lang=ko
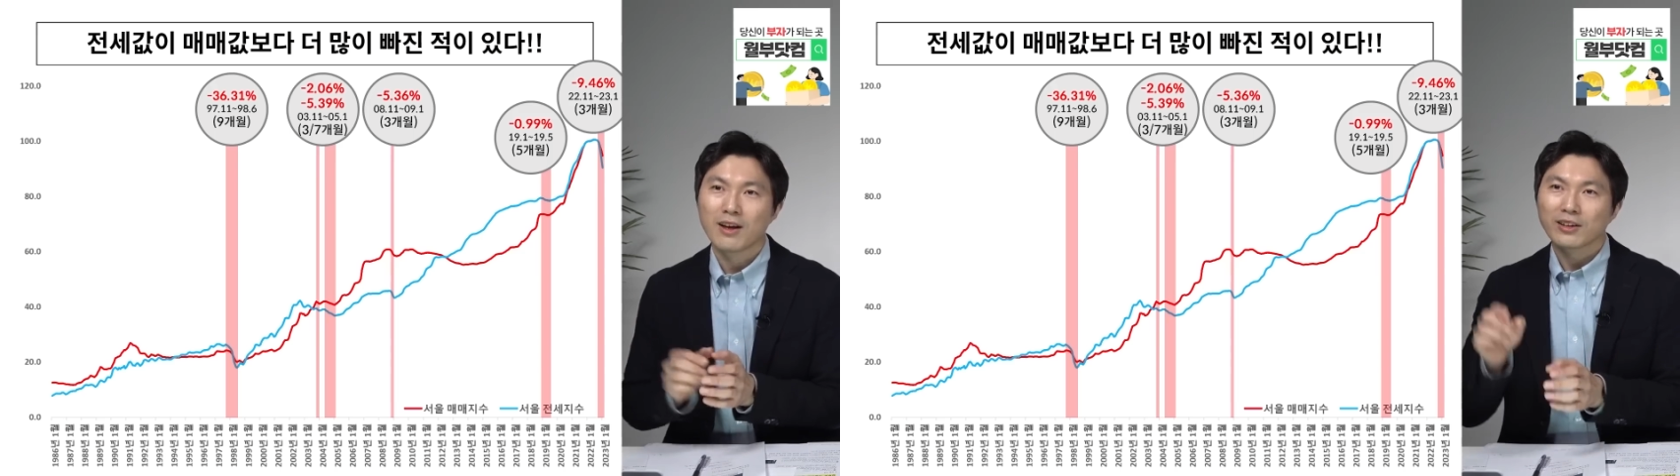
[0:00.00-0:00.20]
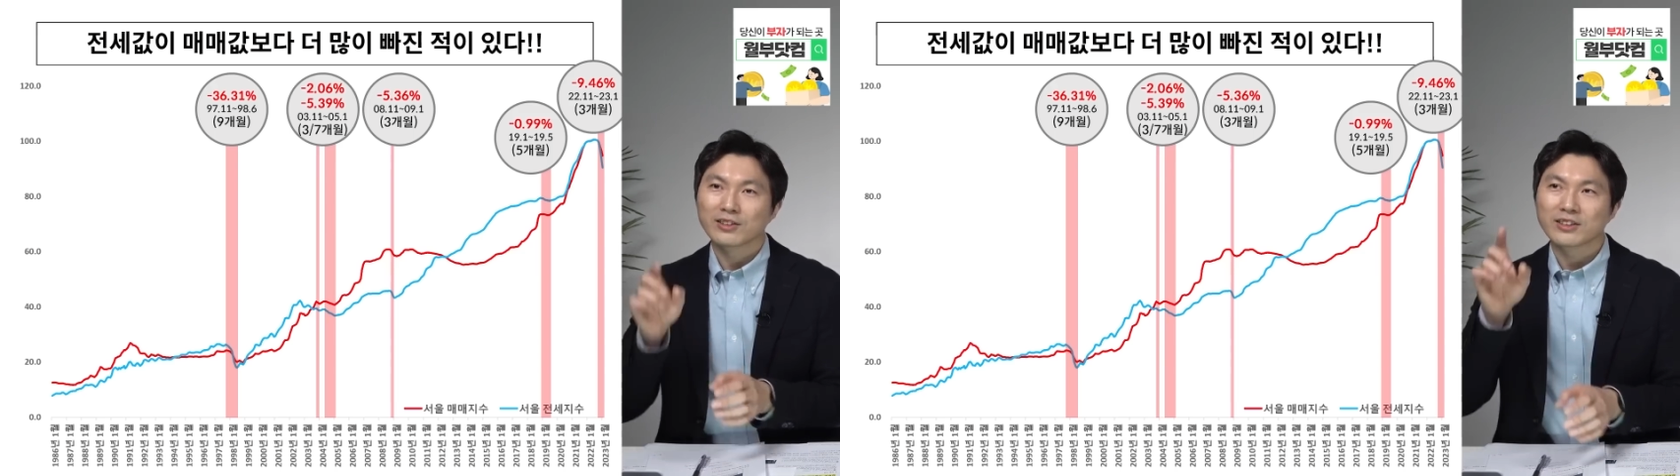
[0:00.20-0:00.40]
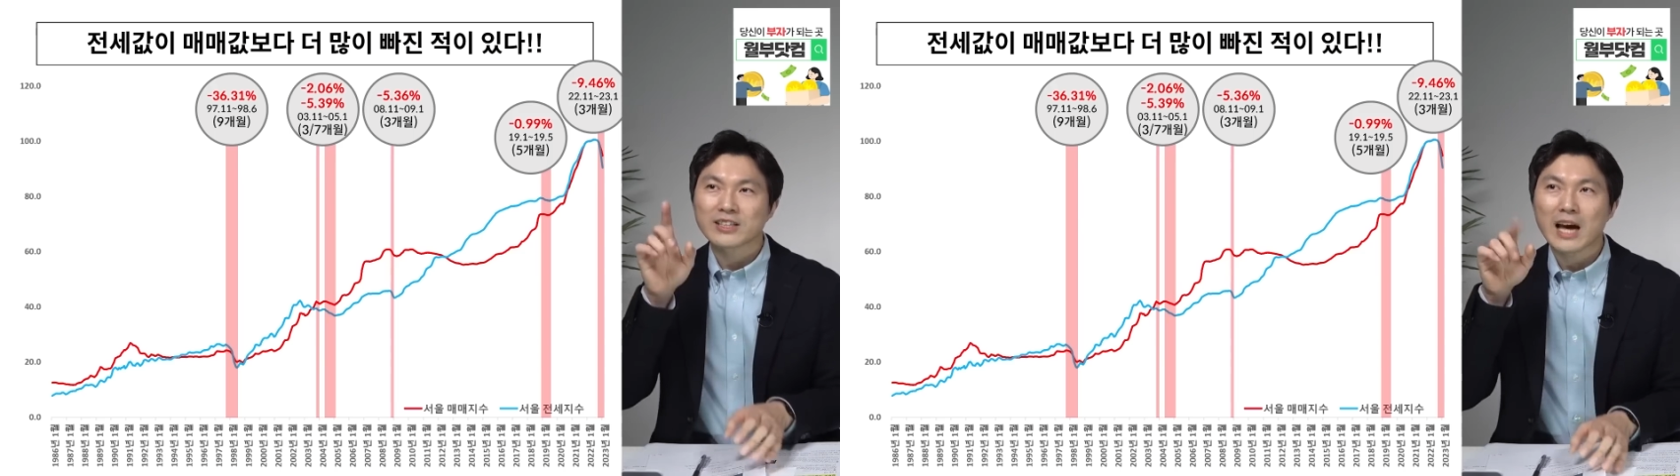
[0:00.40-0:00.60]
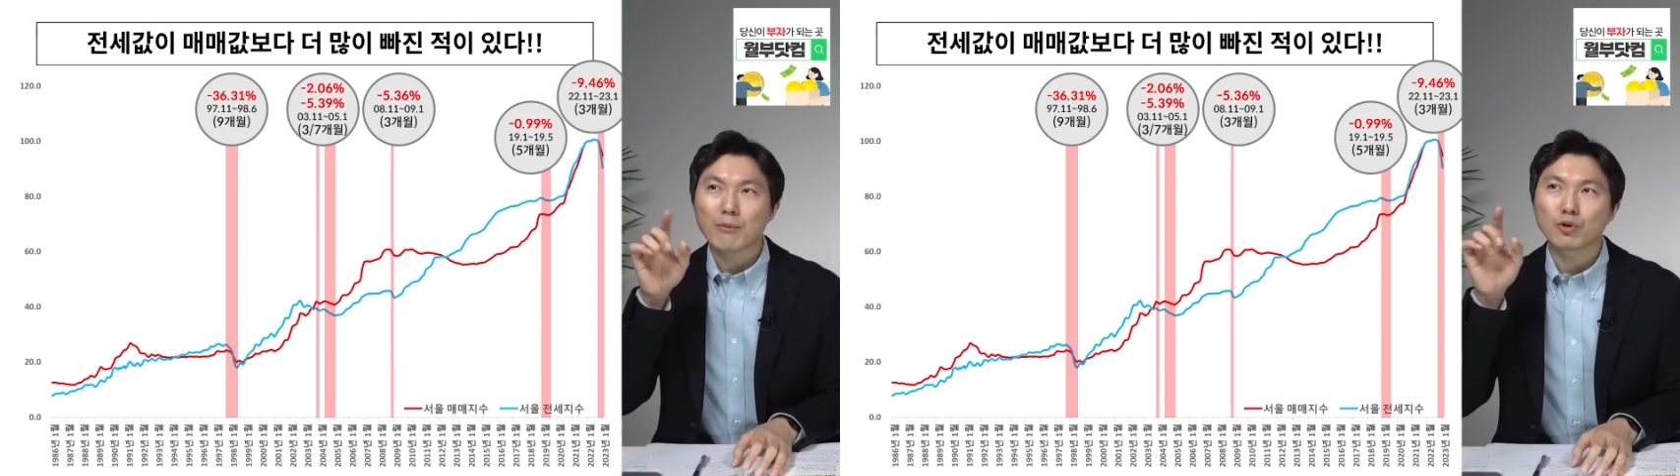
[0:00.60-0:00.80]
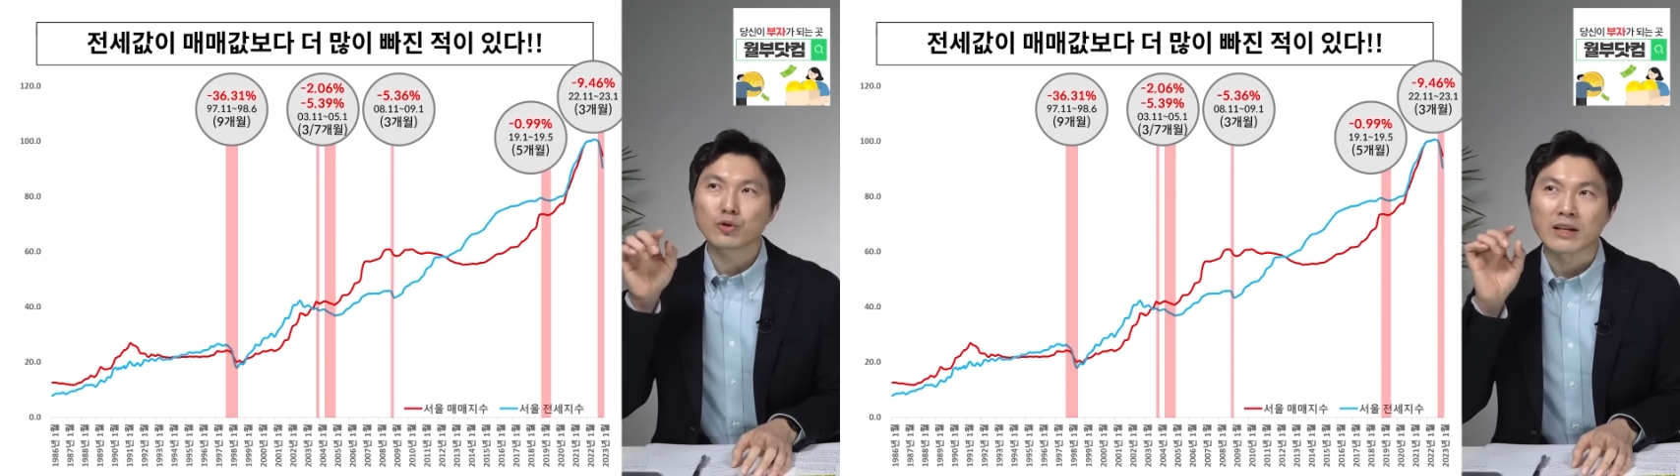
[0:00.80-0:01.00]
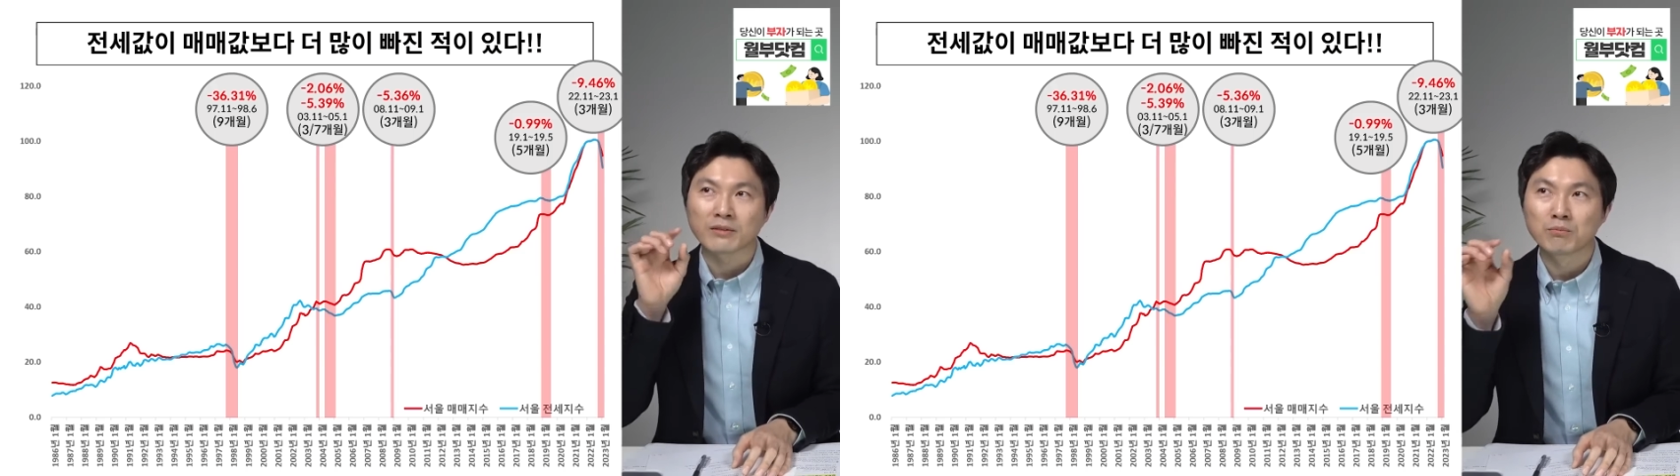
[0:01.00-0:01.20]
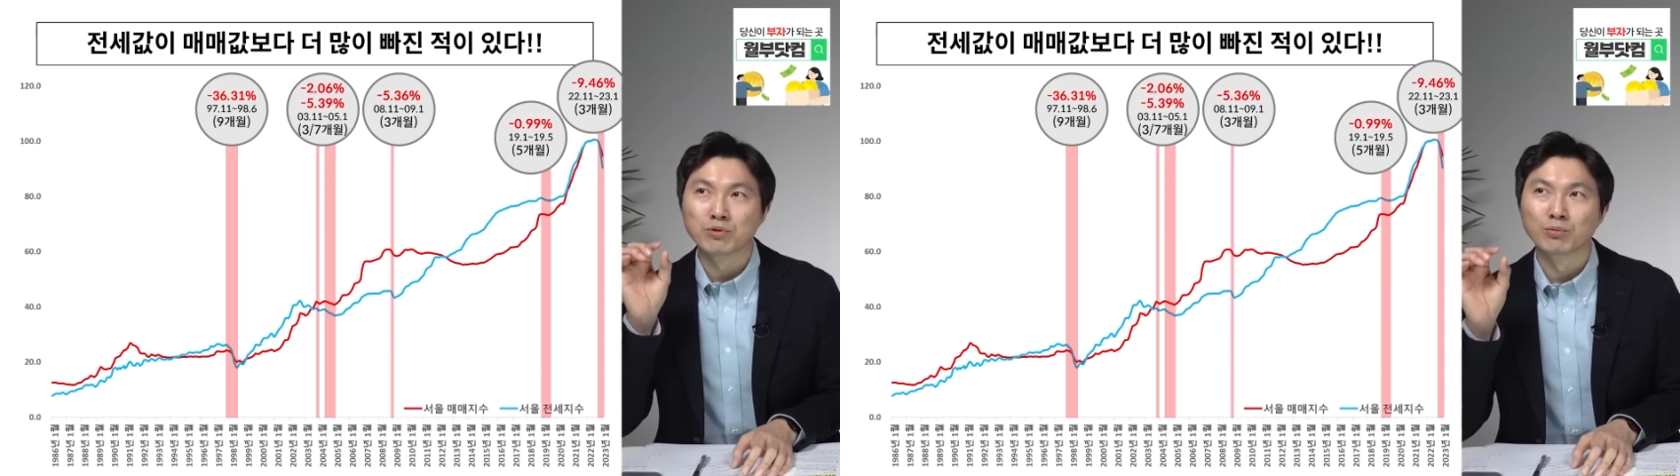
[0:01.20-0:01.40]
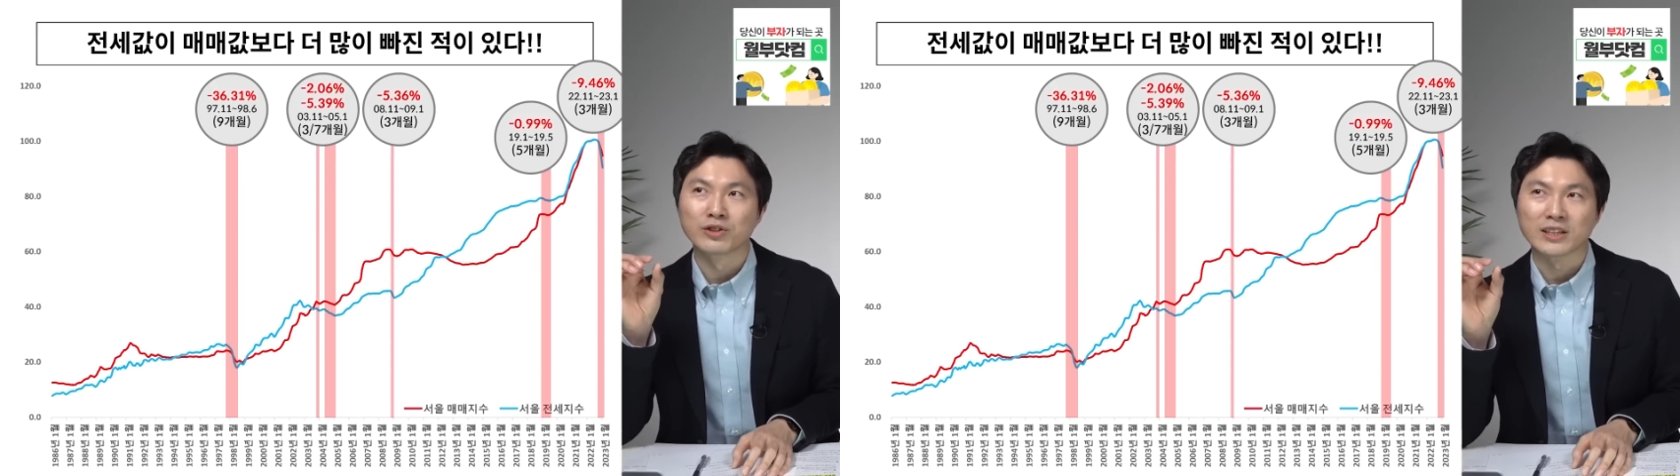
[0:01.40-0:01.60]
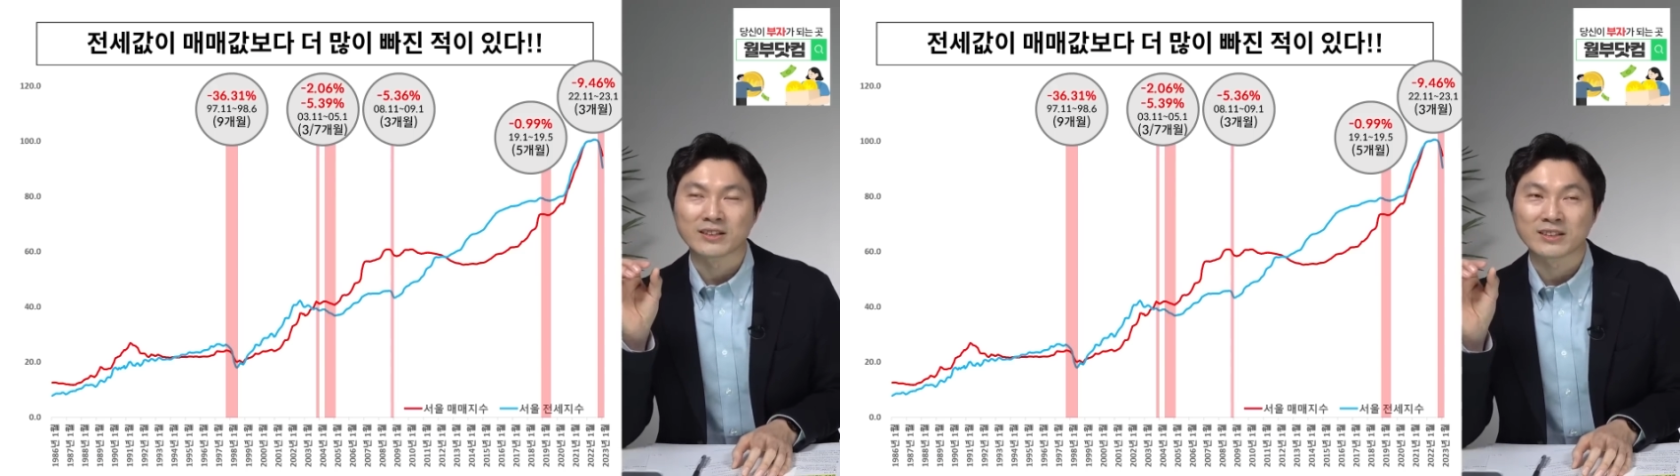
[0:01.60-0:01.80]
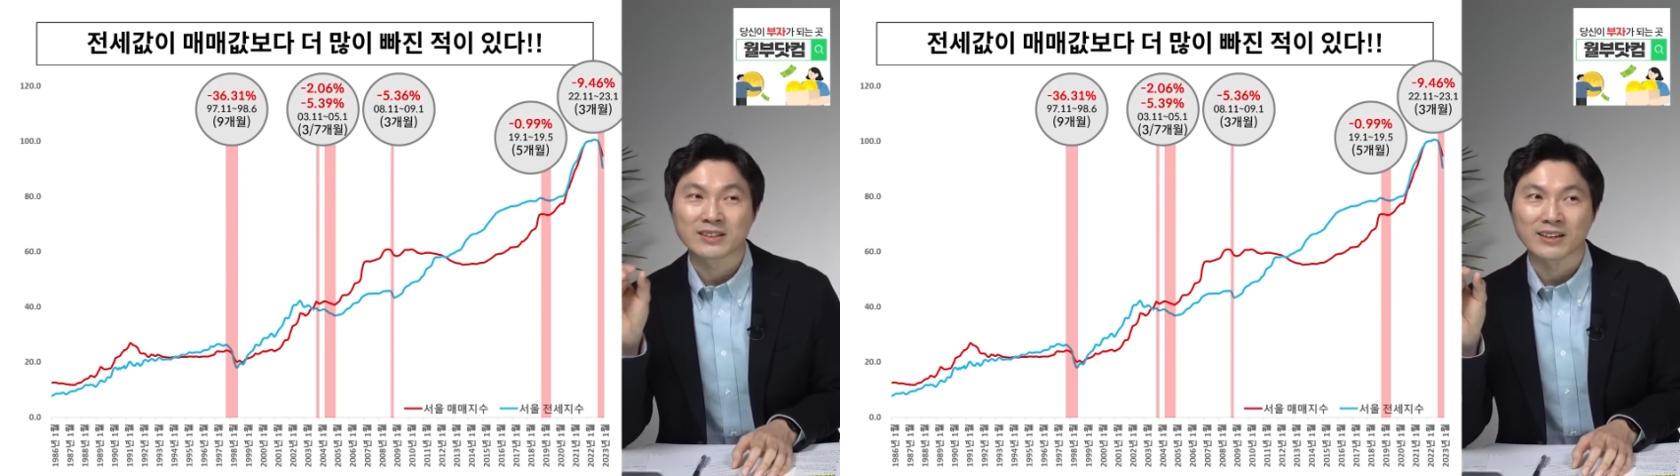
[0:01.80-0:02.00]
그때 샵으로 된 부분들이
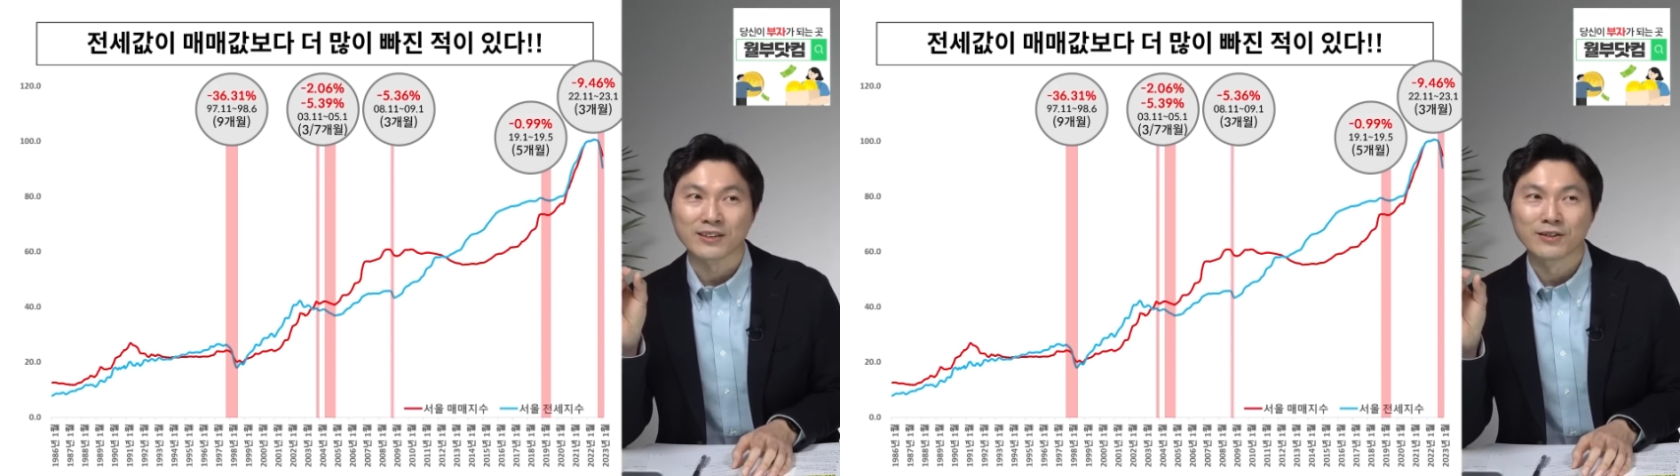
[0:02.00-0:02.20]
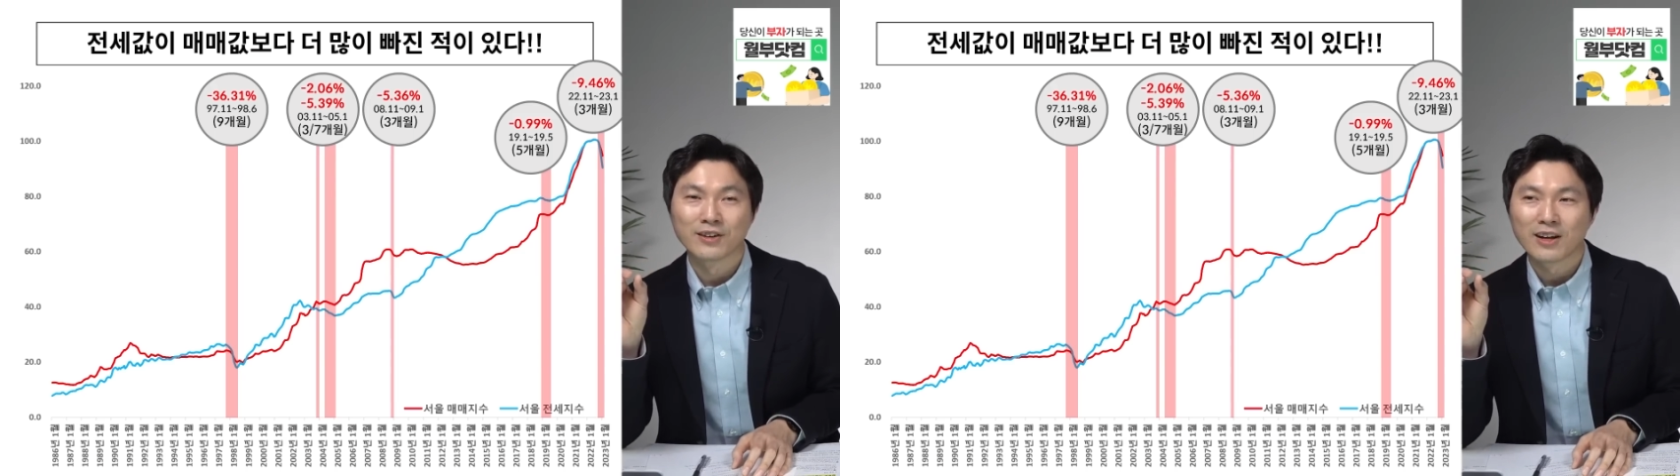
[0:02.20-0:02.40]
있잖아요.